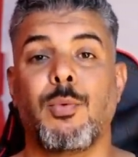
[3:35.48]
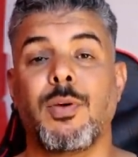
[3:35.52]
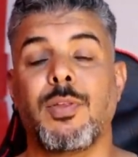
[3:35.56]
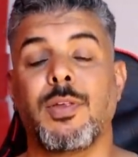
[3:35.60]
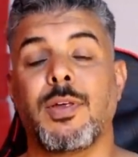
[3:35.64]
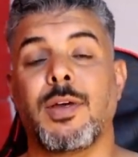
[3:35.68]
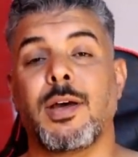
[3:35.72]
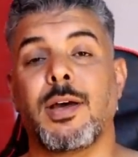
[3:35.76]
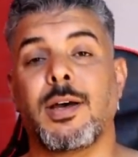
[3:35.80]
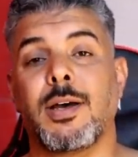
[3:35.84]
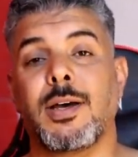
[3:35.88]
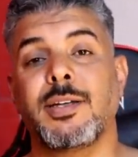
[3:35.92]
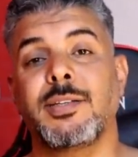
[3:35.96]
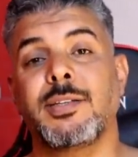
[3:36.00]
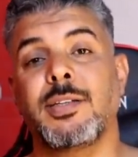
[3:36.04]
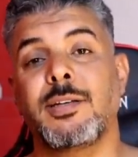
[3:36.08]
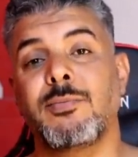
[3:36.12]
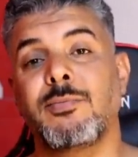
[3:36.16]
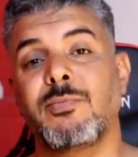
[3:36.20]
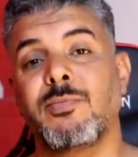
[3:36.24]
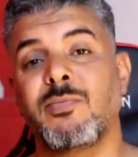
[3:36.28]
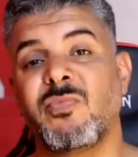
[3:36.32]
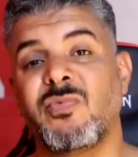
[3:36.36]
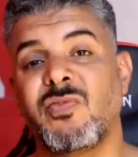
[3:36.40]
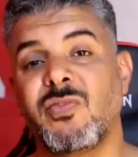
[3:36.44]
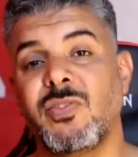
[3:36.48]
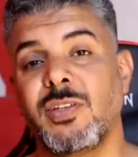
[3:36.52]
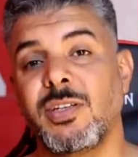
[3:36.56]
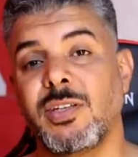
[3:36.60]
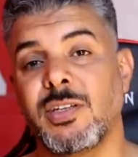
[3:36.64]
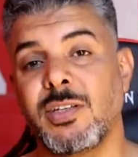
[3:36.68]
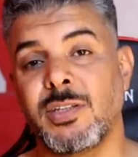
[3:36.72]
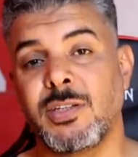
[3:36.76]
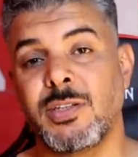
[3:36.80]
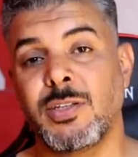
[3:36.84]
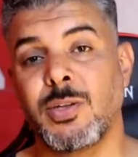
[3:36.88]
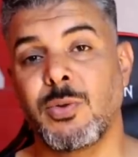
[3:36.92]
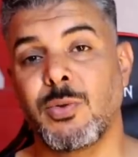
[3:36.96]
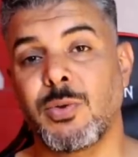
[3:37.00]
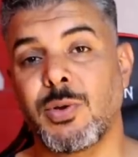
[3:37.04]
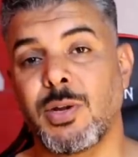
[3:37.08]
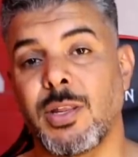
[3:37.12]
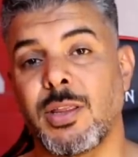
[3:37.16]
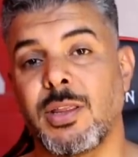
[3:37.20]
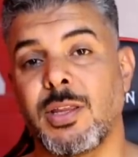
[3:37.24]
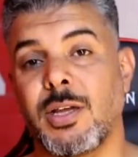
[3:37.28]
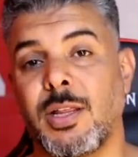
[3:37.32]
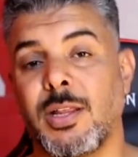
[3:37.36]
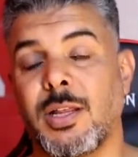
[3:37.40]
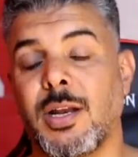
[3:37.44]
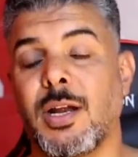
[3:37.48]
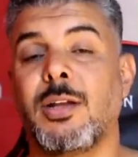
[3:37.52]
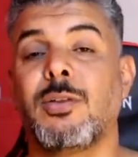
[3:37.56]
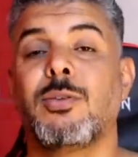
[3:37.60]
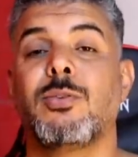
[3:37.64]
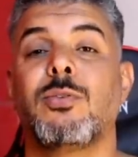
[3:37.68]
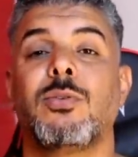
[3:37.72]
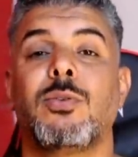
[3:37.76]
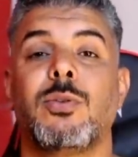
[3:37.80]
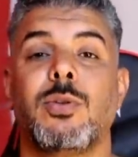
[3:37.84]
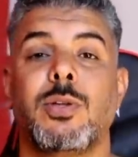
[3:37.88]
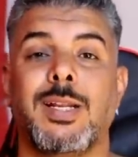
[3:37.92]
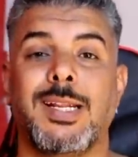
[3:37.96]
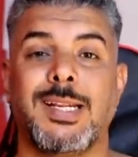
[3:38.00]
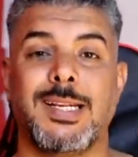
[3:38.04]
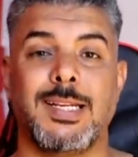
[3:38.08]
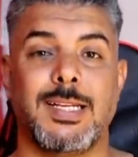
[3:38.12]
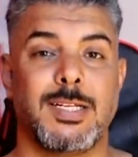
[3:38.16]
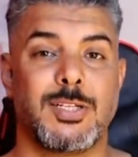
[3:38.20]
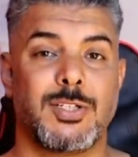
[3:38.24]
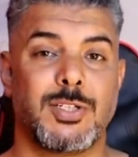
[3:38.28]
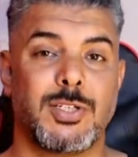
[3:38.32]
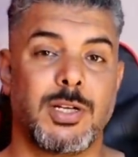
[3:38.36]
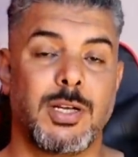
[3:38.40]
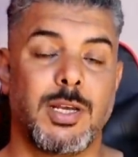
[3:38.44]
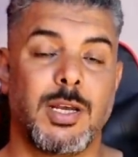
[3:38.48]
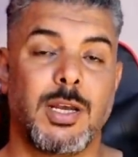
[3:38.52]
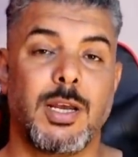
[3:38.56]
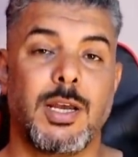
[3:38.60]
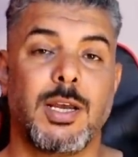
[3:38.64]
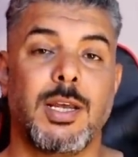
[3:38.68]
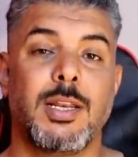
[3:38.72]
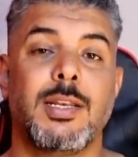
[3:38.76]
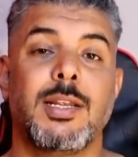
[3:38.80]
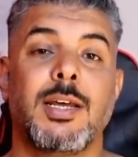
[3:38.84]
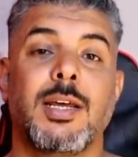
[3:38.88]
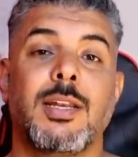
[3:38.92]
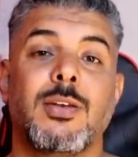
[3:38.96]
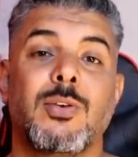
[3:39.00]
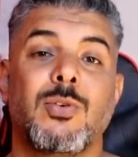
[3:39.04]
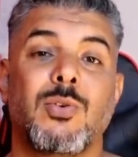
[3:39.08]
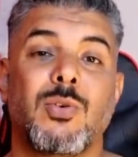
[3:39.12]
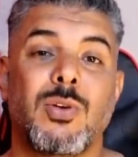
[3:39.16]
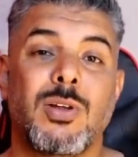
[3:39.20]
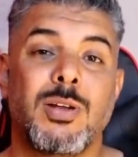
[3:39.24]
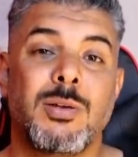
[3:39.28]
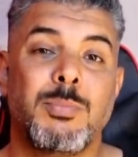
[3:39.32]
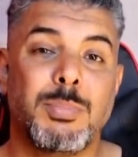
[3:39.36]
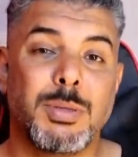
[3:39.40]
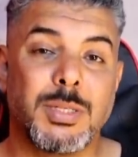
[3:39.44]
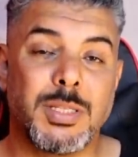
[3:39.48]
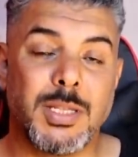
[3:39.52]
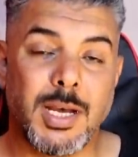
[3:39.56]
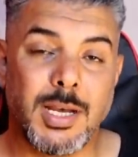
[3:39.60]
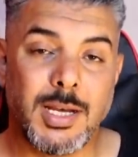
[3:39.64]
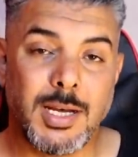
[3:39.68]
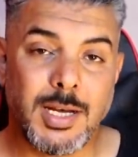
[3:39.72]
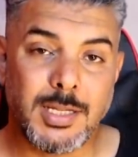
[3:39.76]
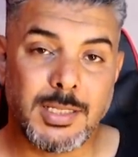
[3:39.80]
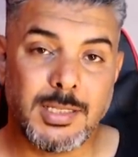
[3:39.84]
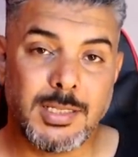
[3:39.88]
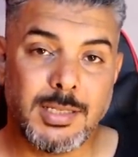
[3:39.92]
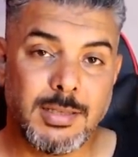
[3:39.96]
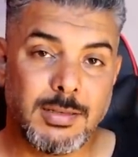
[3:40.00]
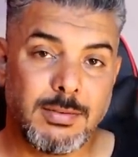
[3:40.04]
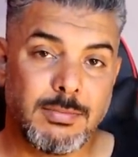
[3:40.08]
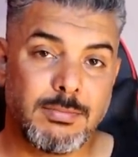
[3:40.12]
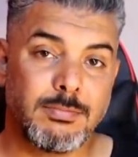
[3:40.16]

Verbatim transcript: وضع قدم في الدور الثاني راح تقولوا لي ليش لأنه البدايات